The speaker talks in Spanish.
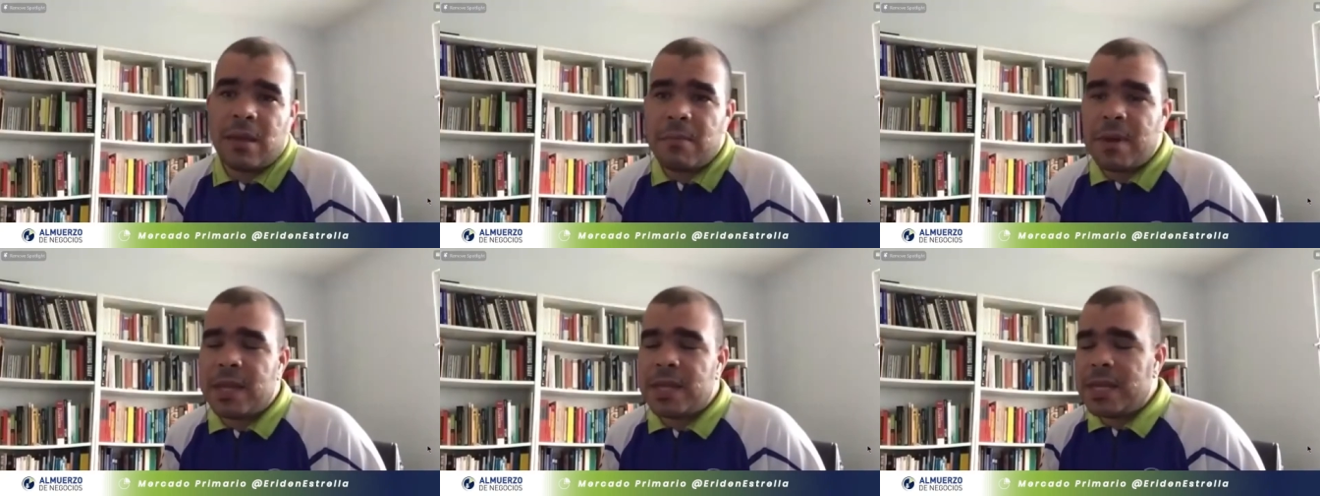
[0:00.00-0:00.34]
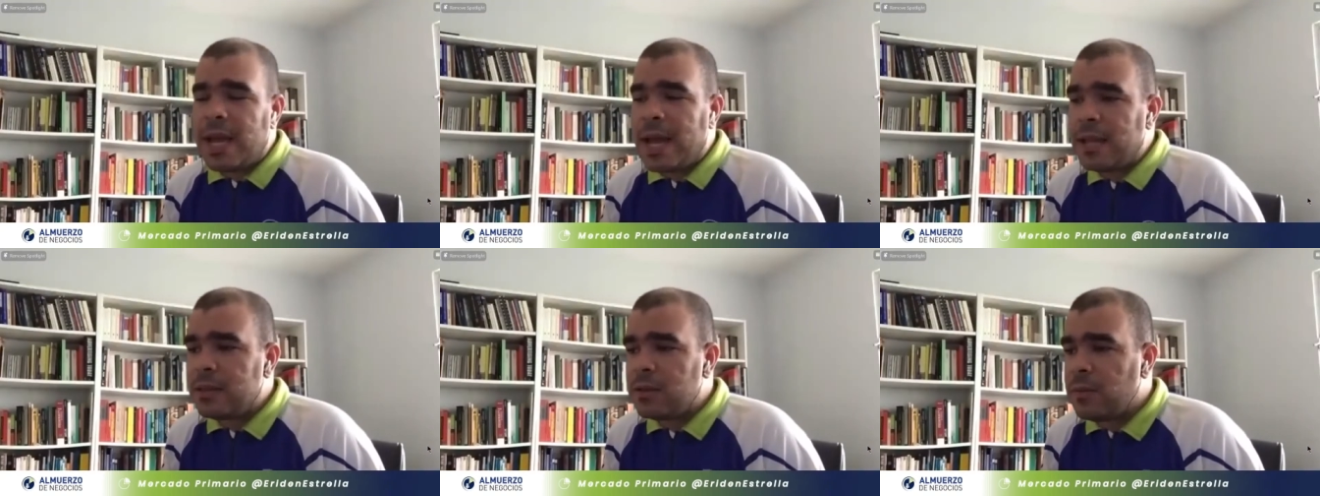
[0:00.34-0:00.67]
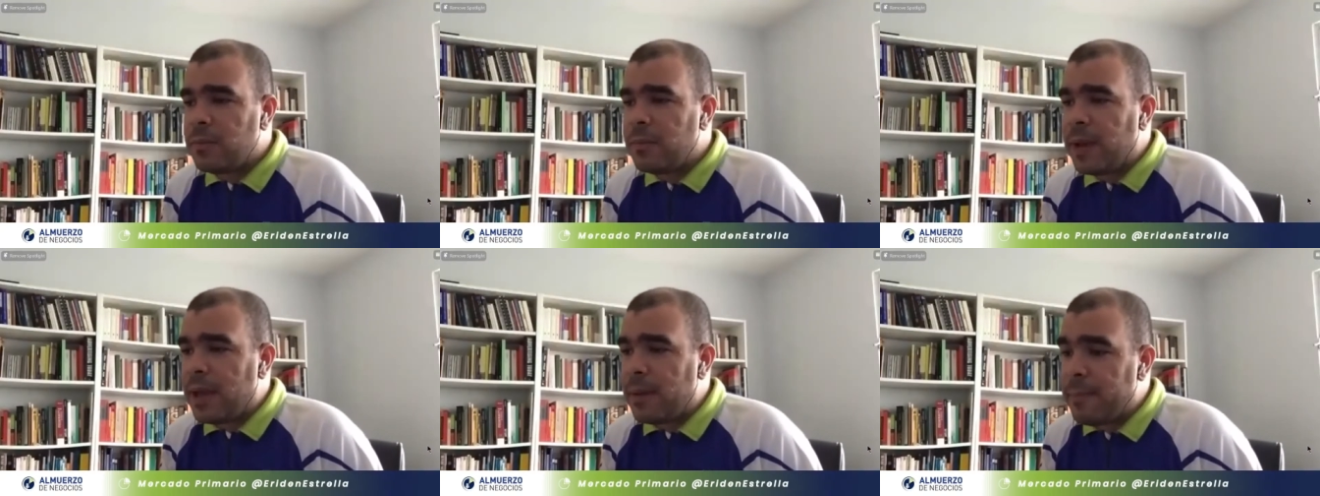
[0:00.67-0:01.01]
de
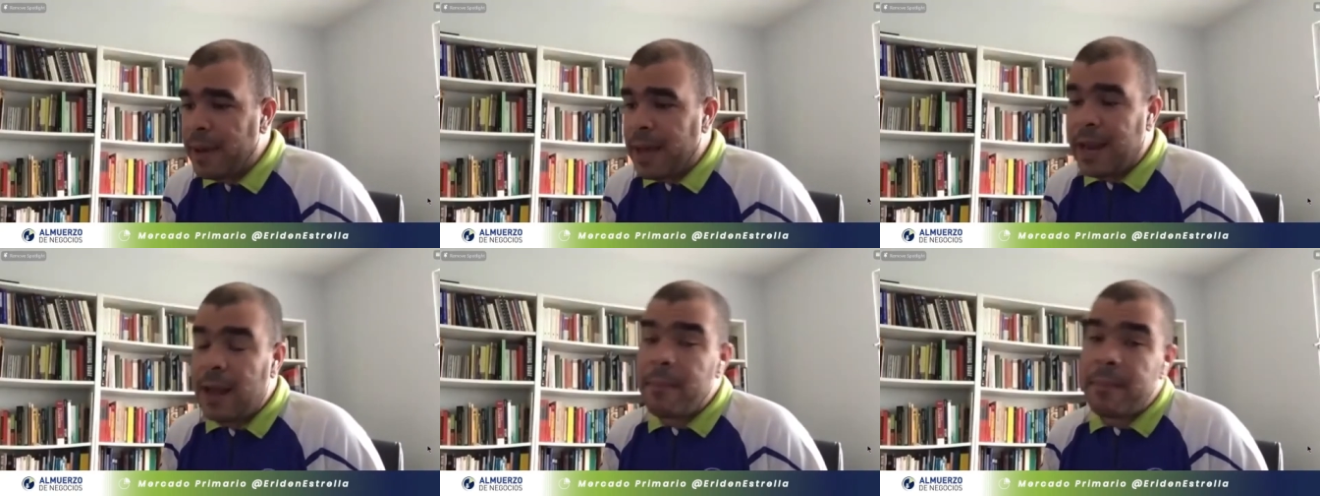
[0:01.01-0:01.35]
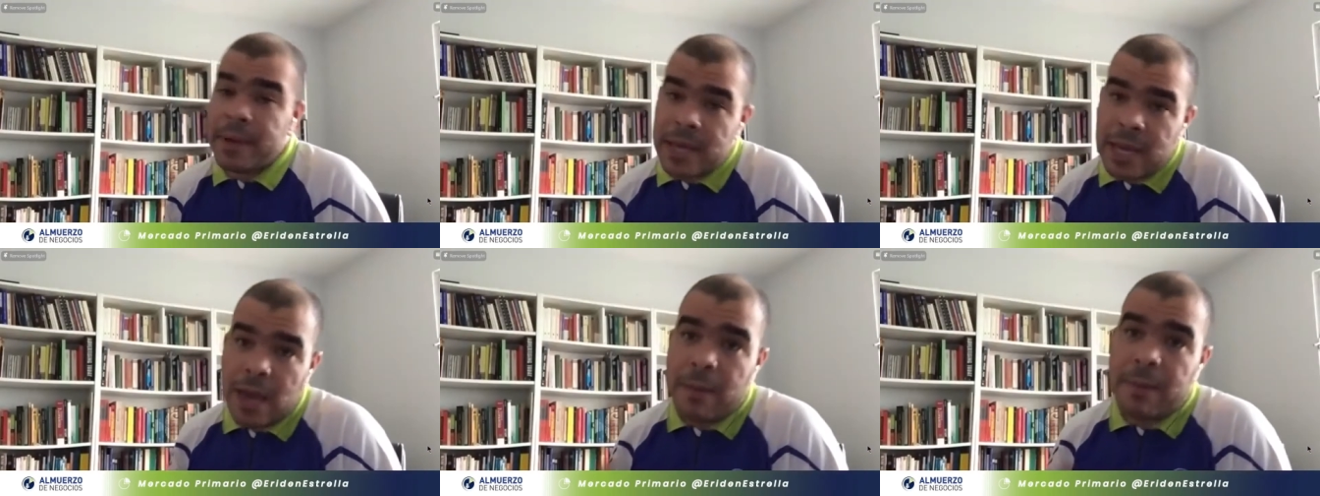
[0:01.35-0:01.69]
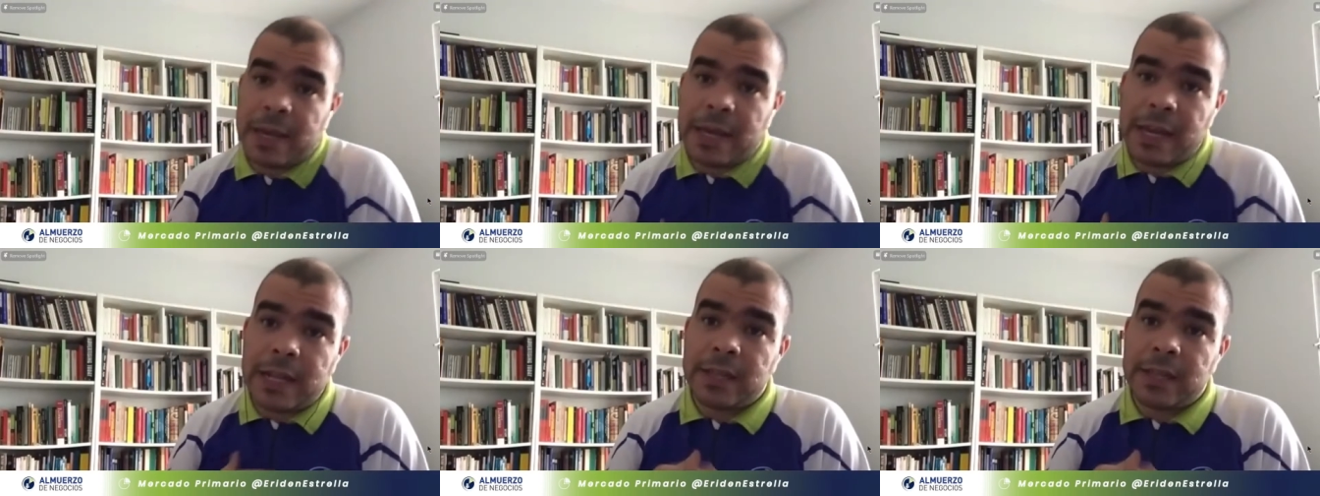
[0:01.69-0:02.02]
inmediato, para mí, a
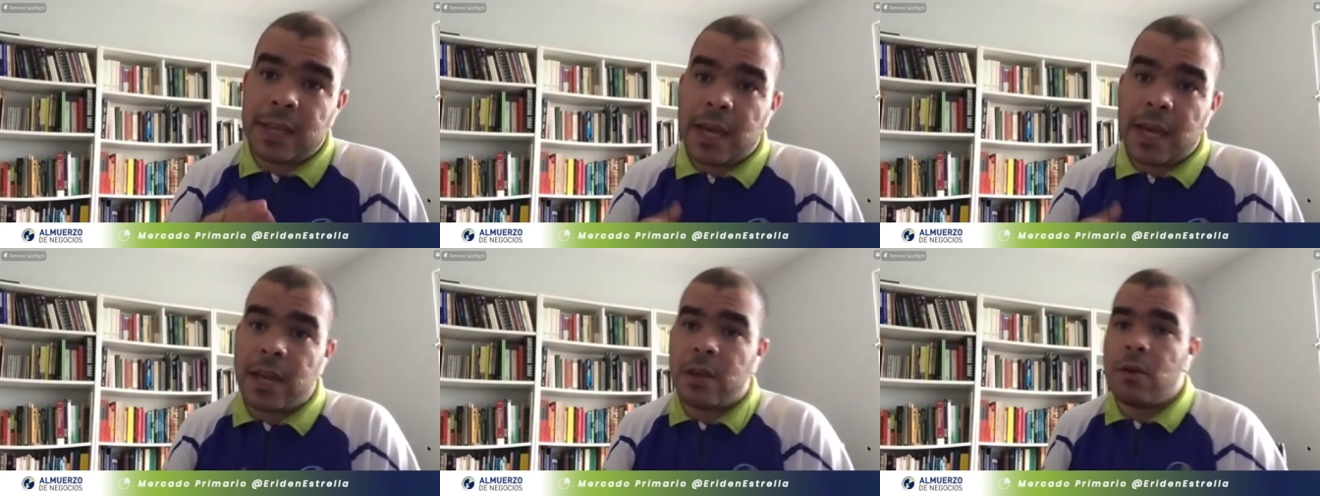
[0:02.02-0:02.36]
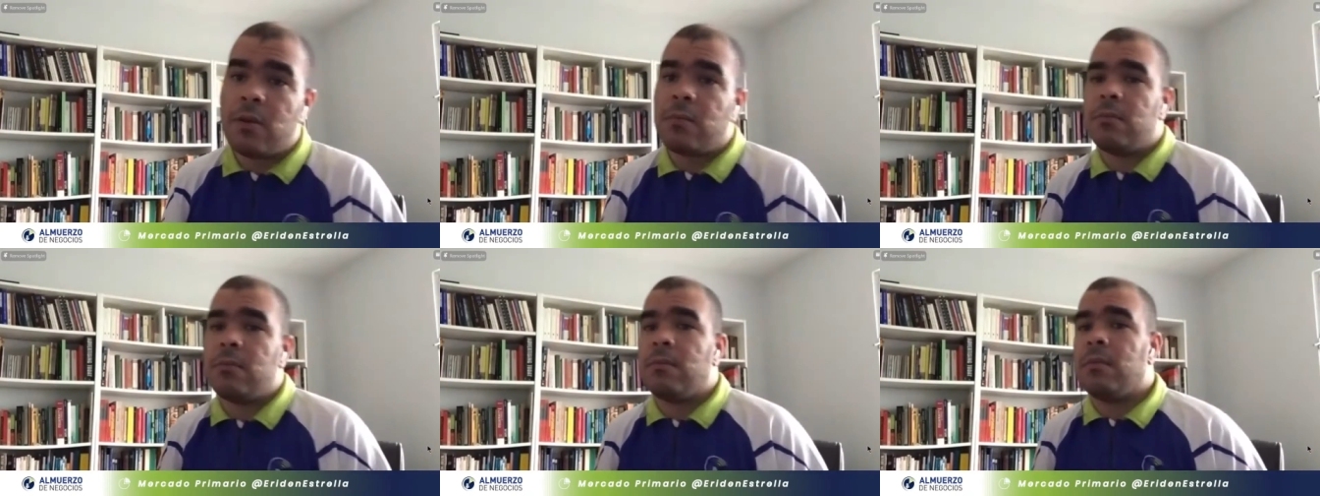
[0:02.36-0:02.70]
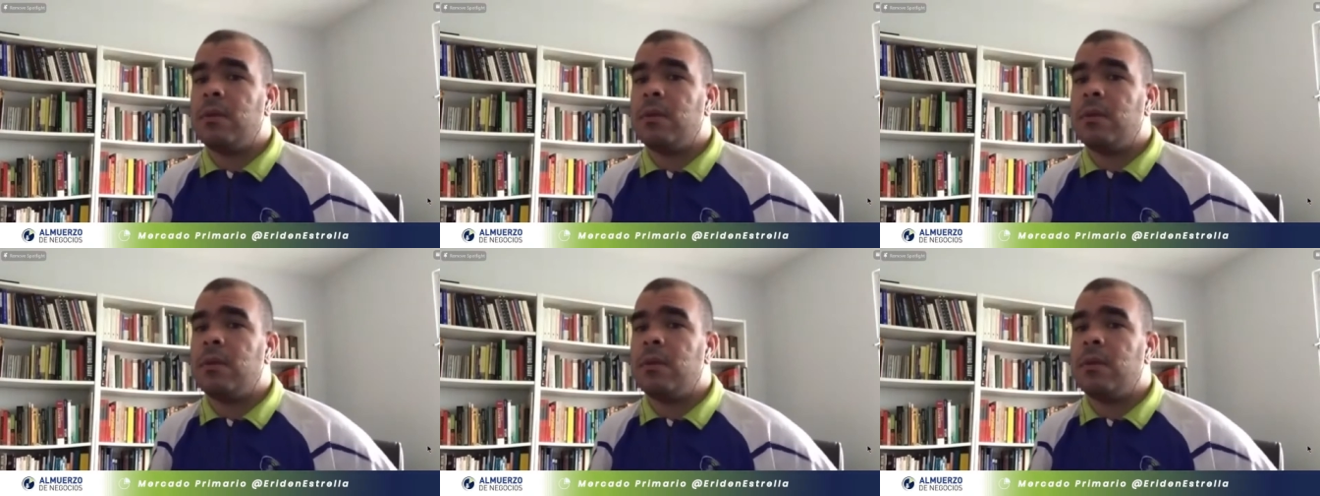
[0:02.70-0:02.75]
mi criterio